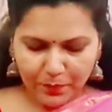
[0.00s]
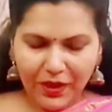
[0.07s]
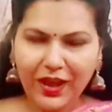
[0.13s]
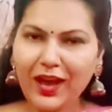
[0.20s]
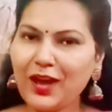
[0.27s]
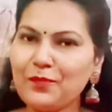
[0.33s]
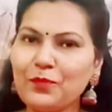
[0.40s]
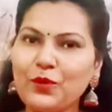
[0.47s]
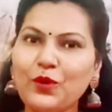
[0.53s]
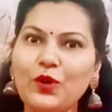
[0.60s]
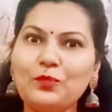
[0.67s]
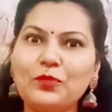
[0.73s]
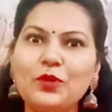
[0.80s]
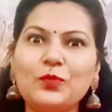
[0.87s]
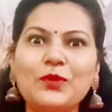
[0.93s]
मैं आपको
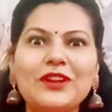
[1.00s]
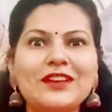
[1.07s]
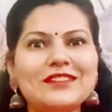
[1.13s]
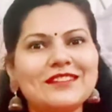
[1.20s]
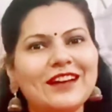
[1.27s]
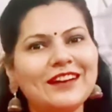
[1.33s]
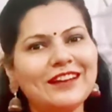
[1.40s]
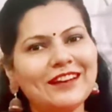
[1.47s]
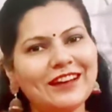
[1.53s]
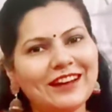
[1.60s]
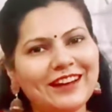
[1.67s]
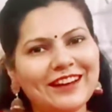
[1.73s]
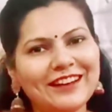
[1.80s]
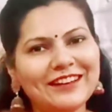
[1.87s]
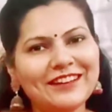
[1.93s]
अपने ऊपर ये साड़ी
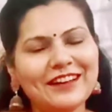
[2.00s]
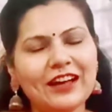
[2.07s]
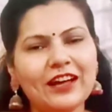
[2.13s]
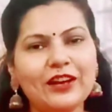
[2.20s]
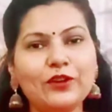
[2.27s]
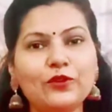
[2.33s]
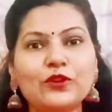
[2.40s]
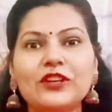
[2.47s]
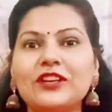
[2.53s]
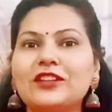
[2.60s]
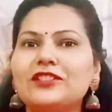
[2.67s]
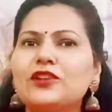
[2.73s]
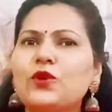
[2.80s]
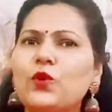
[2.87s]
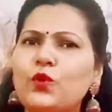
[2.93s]
लगा कर दिखा रही हूँ कि
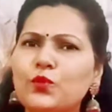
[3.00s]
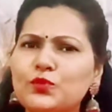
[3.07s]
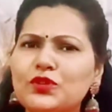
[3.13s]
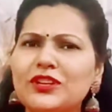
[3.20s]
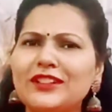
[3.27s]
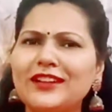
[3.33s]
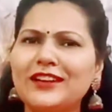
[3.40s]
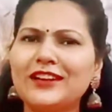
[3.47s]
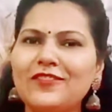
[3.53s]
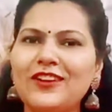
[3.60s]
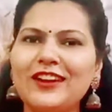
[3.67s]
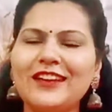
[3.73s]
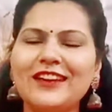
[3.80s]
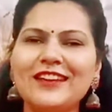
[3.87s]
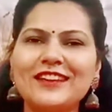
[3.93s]
कितनी खूबसूरत लगने
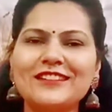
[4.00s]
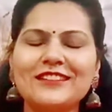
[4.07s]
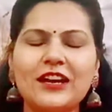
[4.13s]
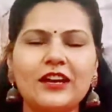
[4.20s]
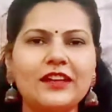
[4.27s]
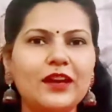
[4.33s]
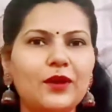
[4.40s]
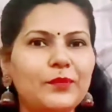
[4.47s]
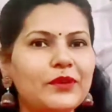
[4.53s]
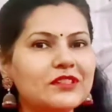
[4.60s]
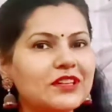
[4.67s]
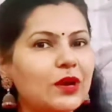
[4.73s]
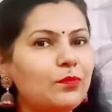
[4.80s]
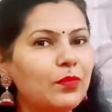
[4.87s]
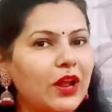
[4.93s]
वाली है ये साड़ी अभी
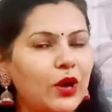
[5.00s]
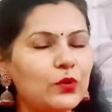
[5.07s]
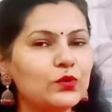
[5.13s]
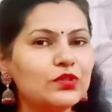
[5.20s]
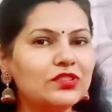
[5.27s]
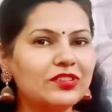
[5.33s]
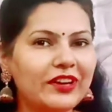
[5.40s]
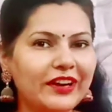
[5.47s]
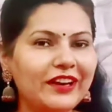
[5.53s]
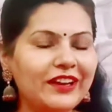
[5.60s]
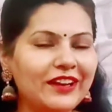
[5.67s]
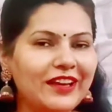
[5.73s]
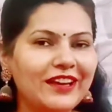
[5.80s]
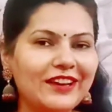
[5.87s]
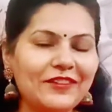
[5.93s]
इसका ब्लाउज
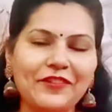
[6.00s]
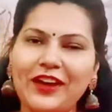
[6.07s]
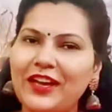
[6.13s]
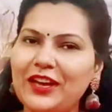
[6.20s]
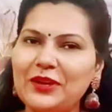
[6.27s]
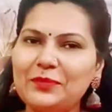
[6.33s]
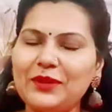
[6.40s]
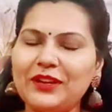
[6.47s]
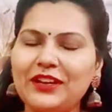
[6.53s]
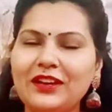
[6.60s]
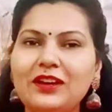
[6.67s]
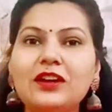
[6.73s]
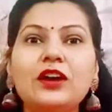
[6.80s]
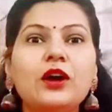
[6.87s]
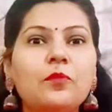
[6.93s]
रेडी नहीं करवाया है
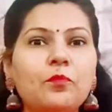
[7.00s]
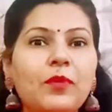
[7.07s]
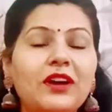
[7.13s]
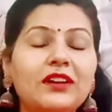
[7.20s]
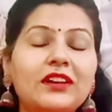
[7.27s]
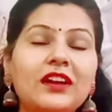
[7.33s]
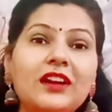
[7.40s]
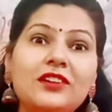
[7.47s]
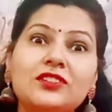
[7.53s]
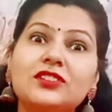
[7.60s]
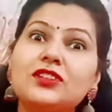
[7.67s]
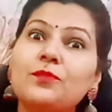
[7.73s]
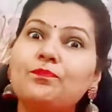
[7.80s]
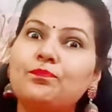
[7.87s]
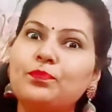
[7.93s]
मैंने बट
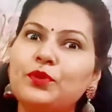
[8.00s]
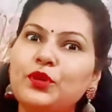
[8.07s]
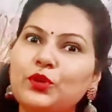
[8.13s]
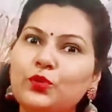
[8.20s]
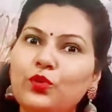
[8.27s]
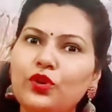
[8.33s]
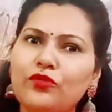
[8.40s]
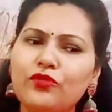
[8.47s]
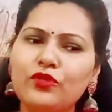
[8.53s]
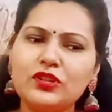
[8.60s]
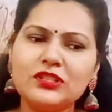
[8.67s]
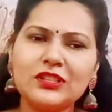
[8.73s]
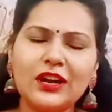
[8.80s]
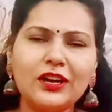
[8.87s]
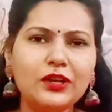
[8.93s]
इट्स अ
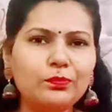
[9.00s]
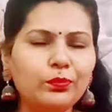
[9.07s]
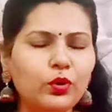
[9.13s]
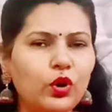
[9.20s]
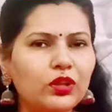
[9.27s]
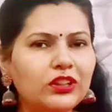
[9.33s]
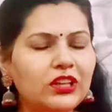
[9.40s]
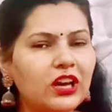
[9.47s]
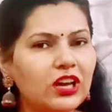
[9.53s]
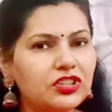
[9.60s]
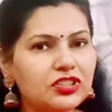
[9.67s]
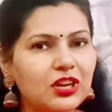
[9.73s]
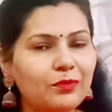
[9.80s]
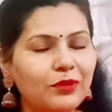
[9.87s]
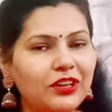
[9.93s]
ब्यूटिफुल साड़ी बहुत ही
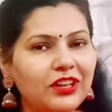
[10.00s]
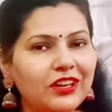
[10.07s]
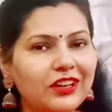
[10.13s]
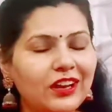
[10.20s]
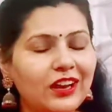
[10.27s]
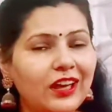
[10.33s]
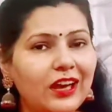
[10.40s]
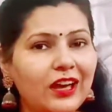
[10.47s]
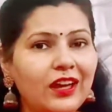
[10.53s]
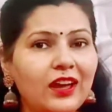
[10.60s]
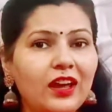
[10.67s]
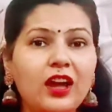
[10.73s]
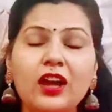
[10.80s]
अच्छा मटेरियल है